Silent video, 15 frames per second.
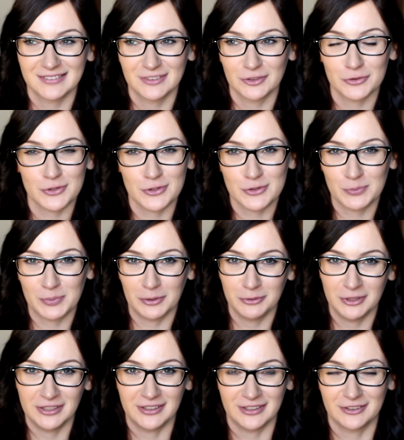no coś
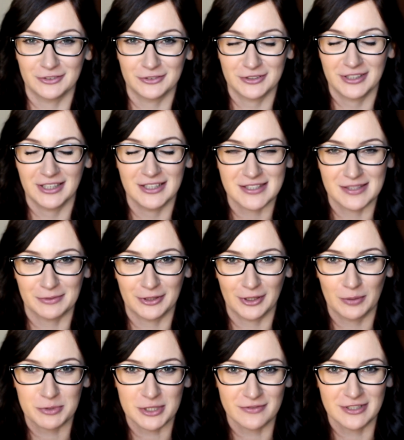zupełnie innego. Nie jestem do
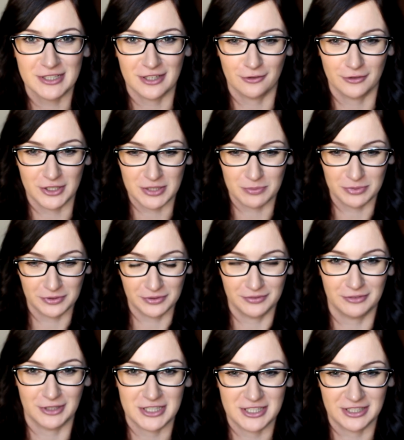tego przyzwyczajona, żeby
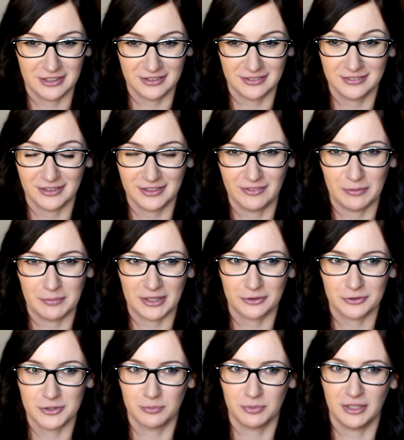właśnie, a nie wiem,
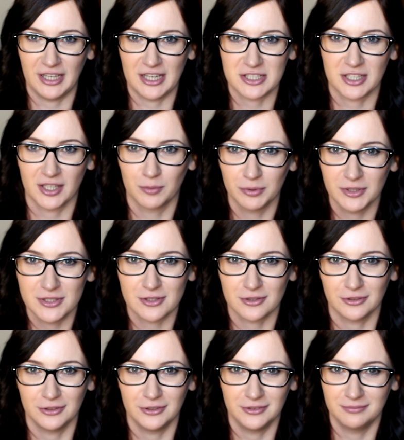aktorzy byli aż tak
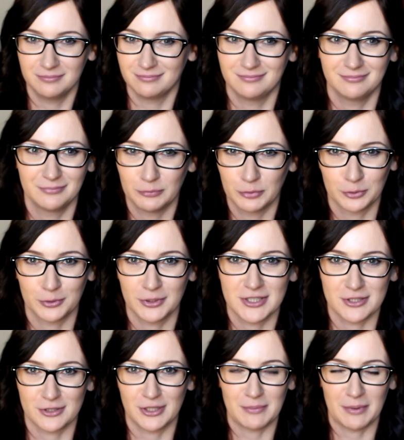blisko i po
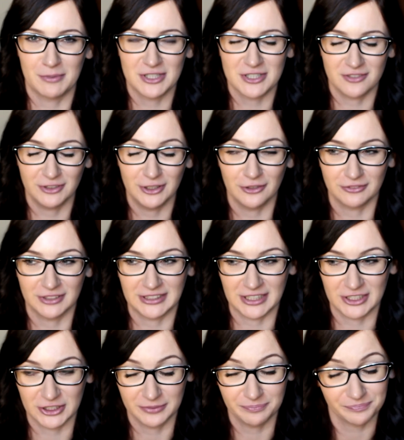drugiej stronie mamy jeszcze widownię,
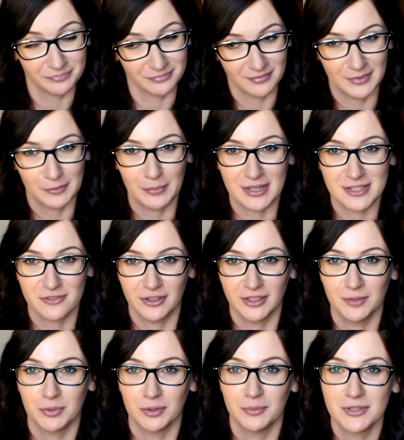także bardzo
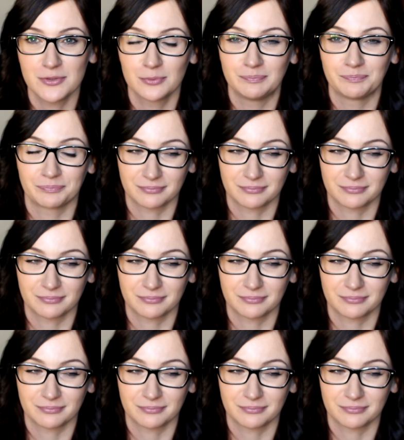fajny pomysł.